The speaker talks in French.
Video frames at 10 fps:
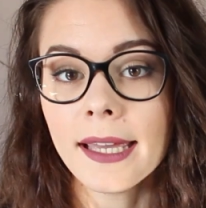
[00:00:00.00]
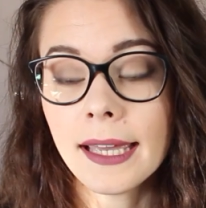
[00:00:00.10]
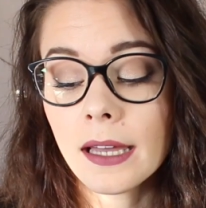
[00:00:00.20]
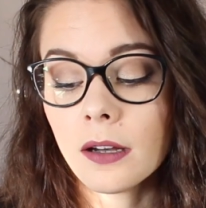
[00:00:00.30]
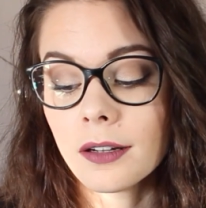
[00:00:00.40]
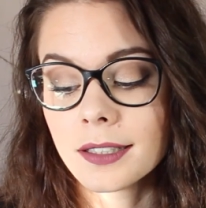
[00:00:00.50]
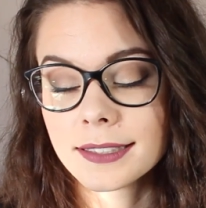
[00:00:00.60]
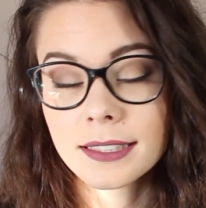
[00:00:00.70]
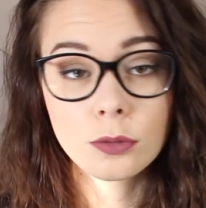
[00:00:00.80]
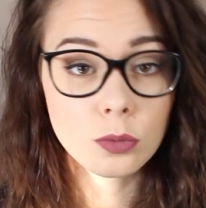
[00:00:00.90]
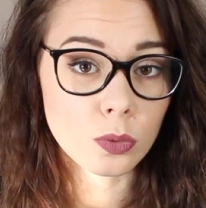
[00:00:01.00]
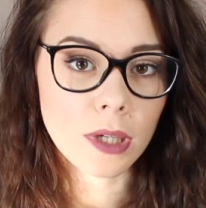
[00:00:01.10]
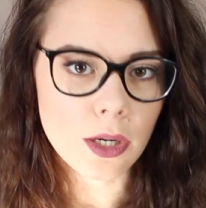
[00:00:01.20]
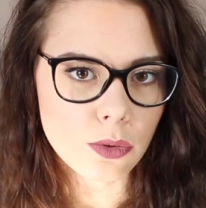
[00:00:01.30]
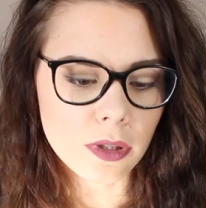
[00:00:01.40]
Et euh, sinon,
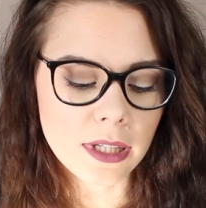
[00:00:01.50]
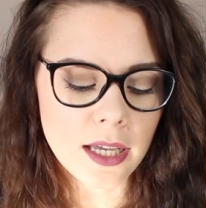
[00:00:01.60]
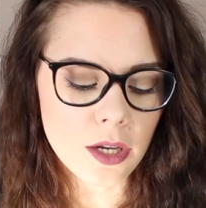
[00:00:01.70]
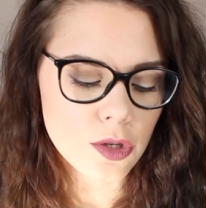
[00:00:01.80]
donc la journée,